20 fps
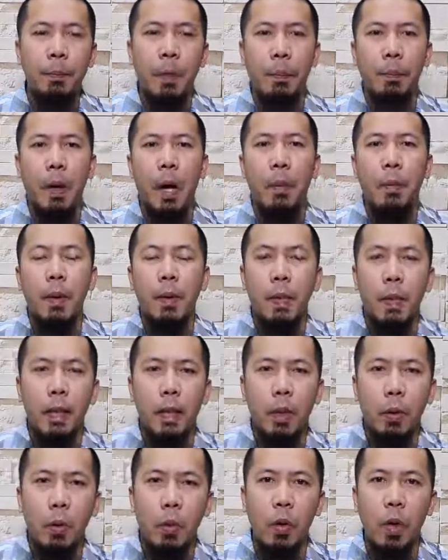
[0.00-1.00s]
magbabasa ka
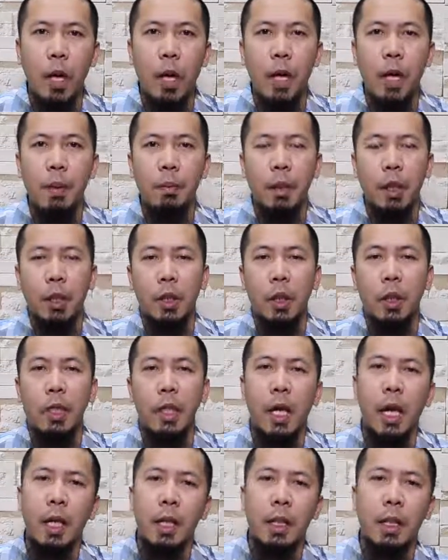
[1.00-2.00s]
ng Quran,
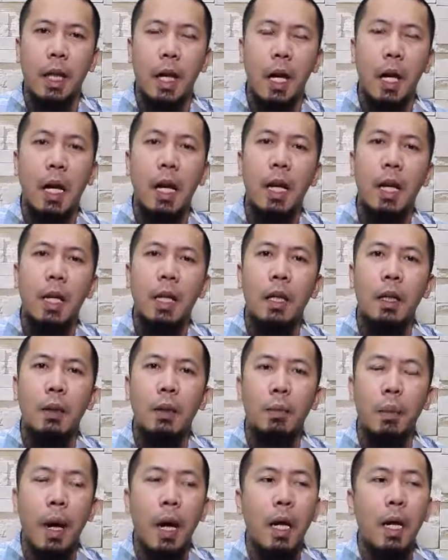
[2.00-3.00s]
magjijihad ka,
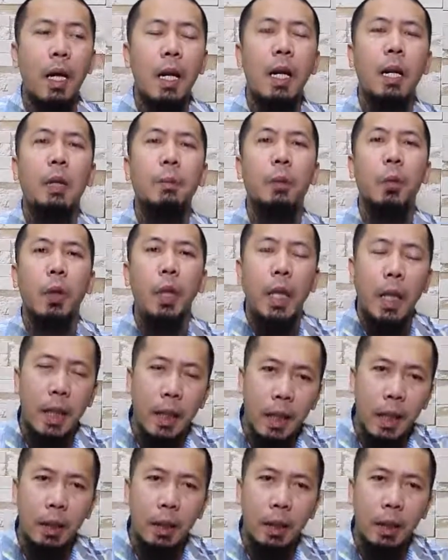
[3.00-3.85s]
para lang puriin ka